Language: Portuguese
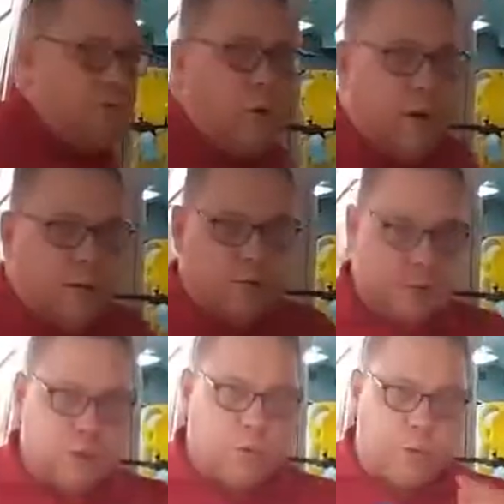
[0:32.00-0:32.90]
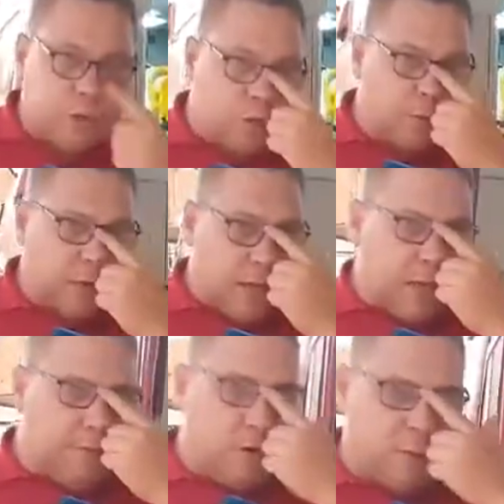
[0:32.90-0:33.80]
Vamos aguardar o Sargento Ítalo,
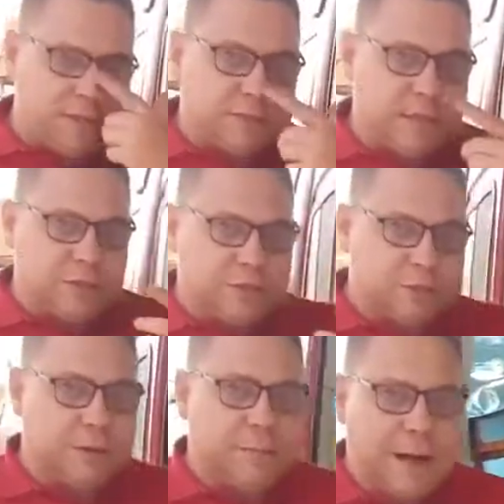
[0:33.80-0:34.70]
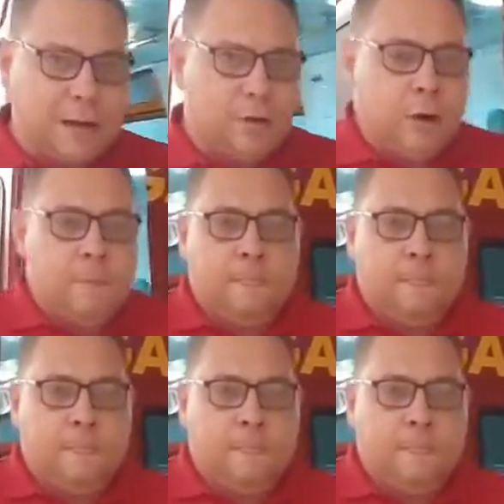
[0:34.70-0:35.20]
porque foi um acidente de trabalho